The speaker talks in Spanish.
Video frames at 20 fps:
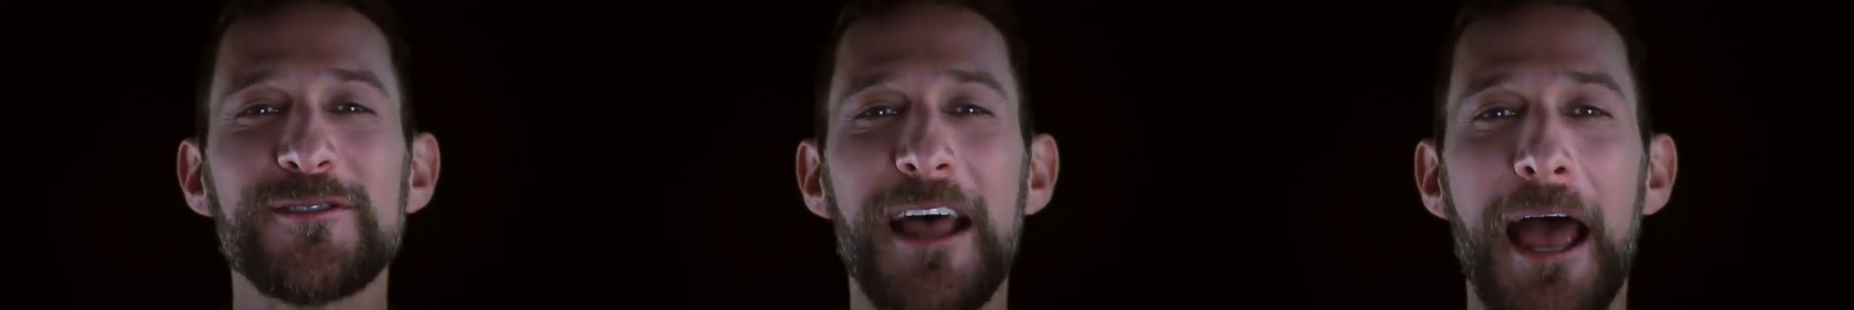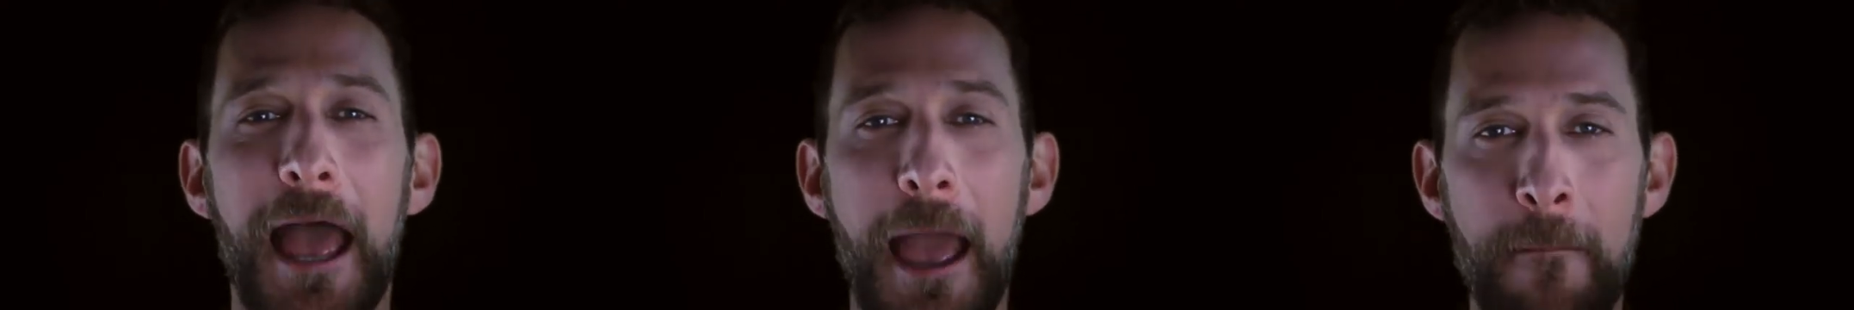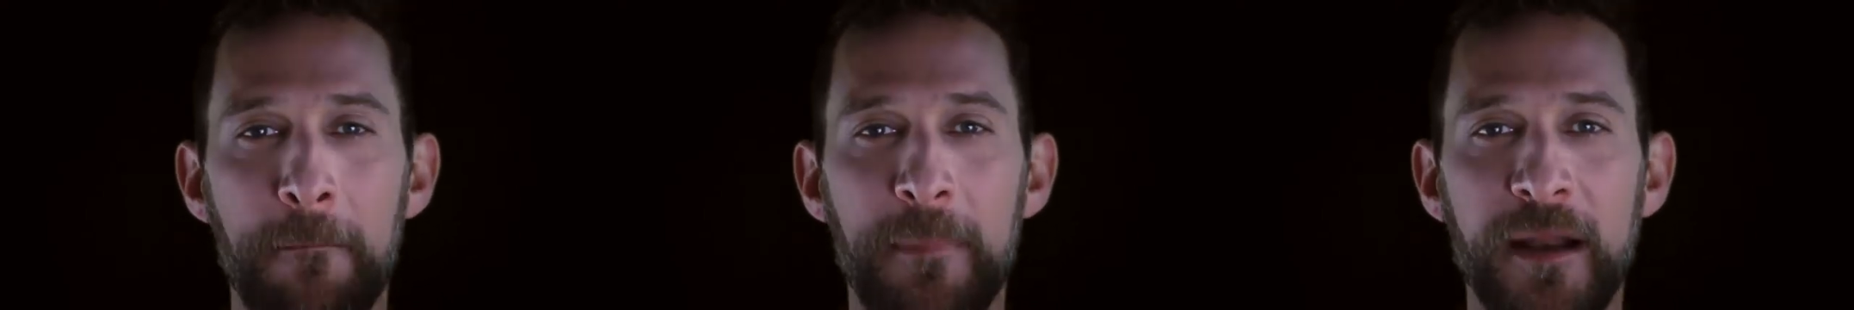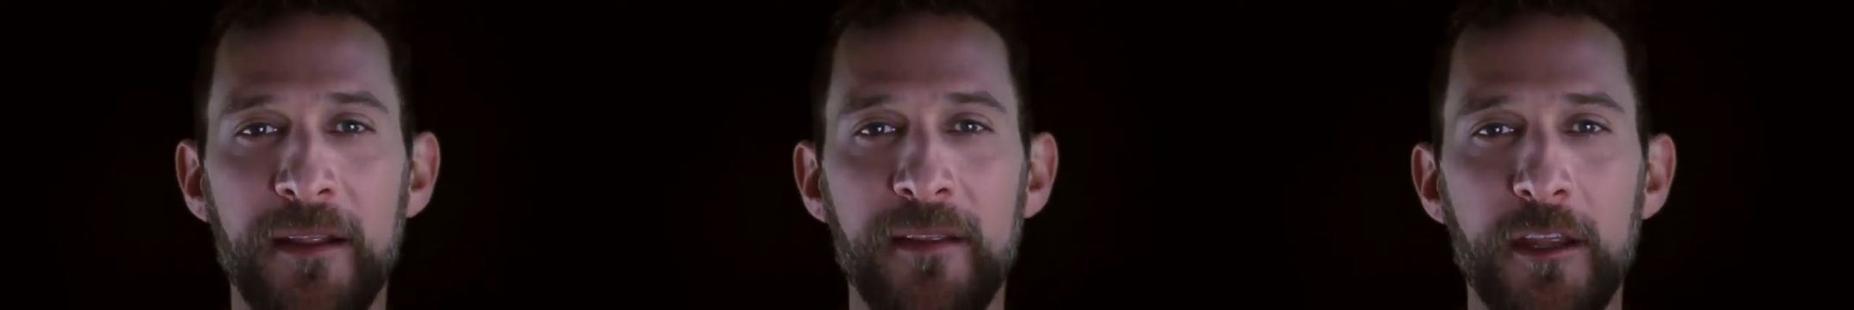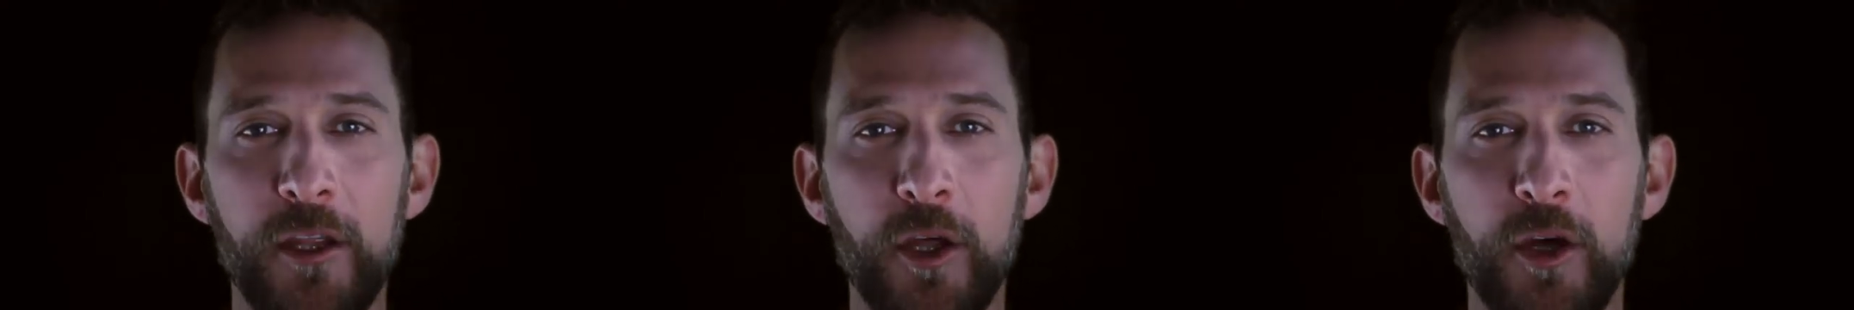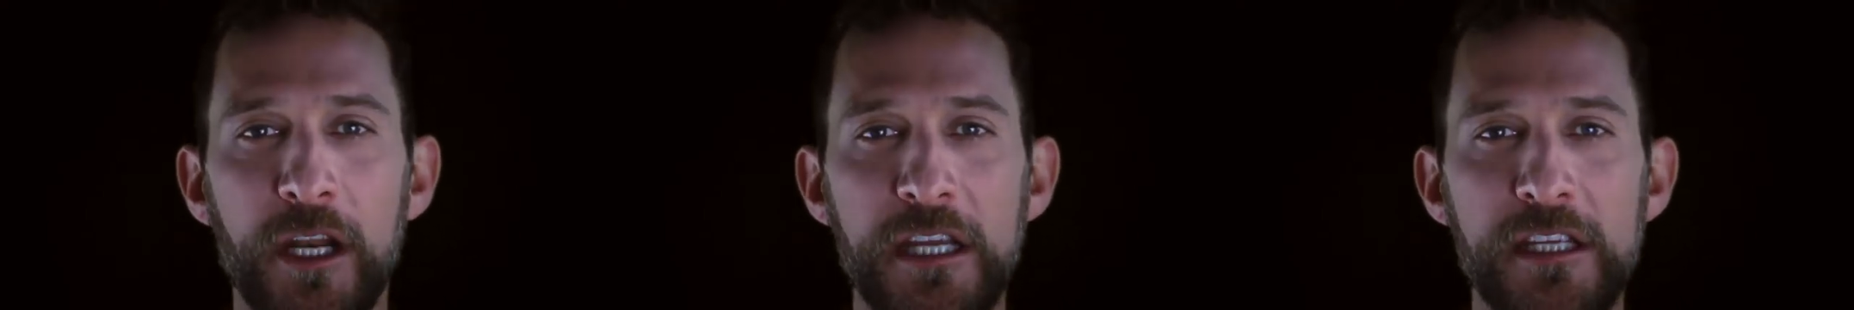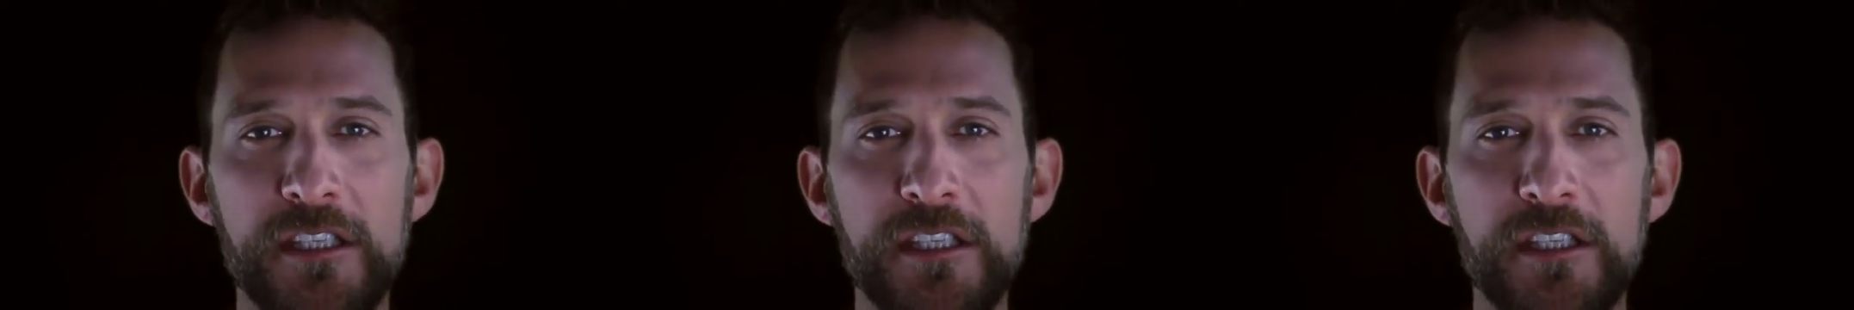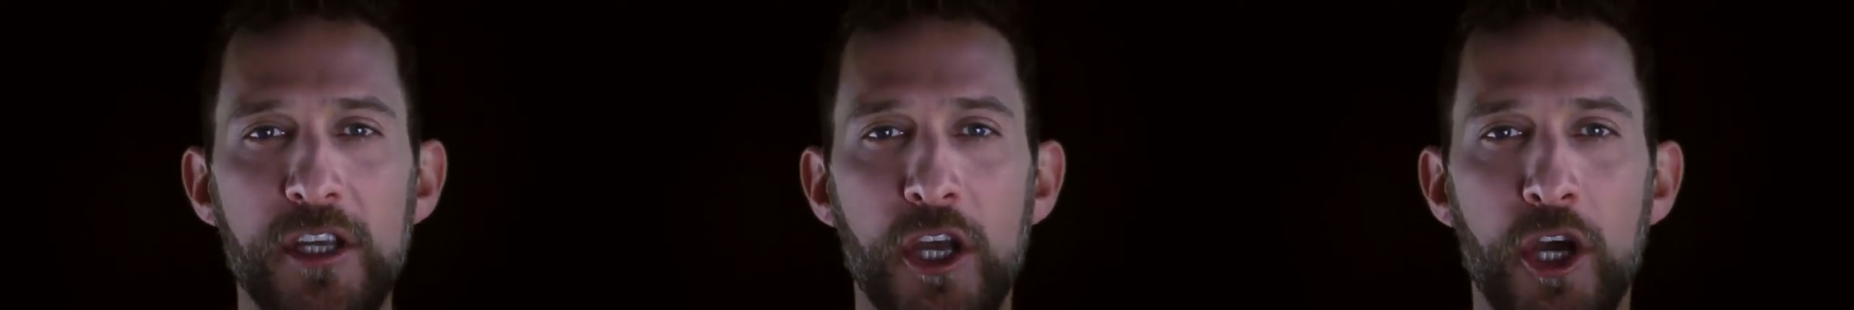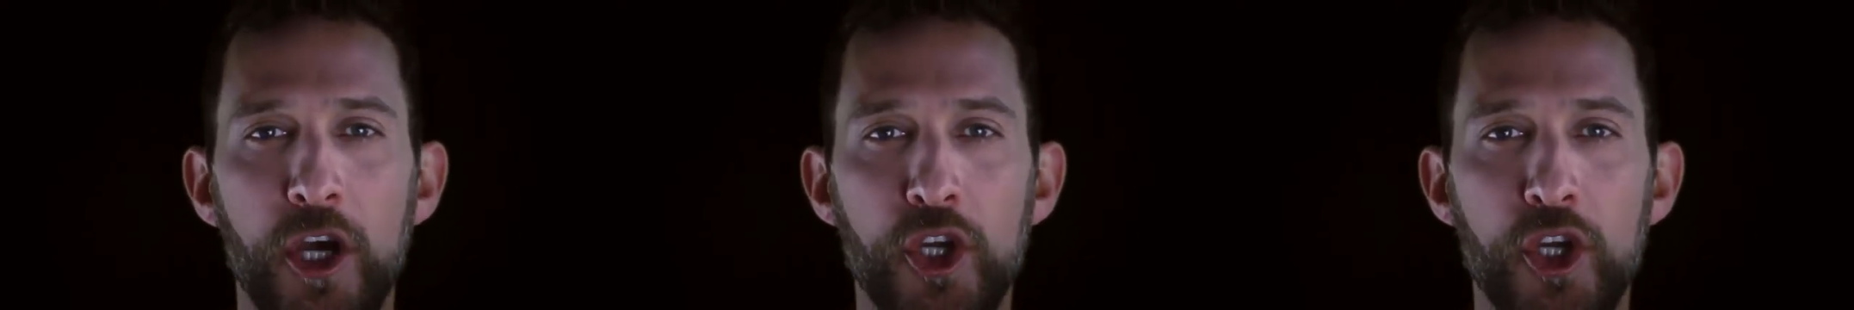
emprendedores,